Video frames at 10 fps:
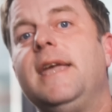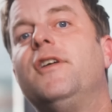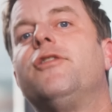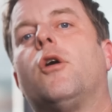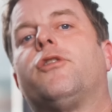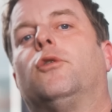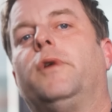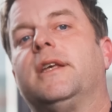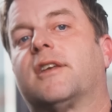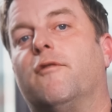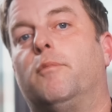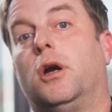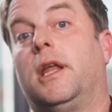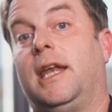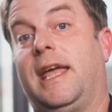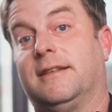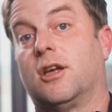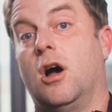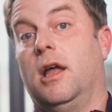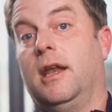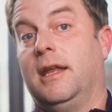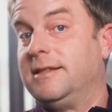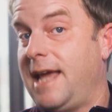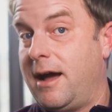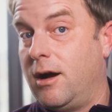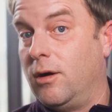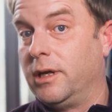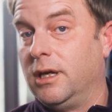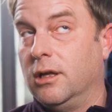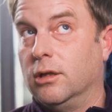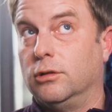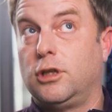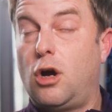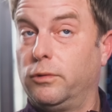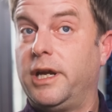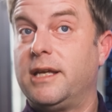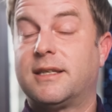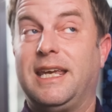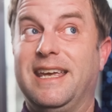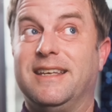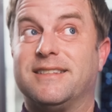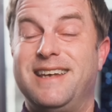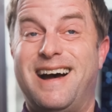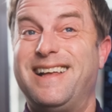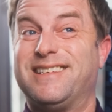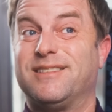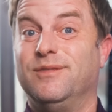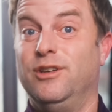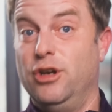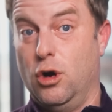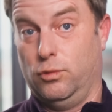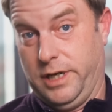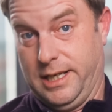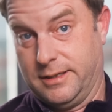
хотя риск выгорания снизился, низкий риск – это не отсутствие риска.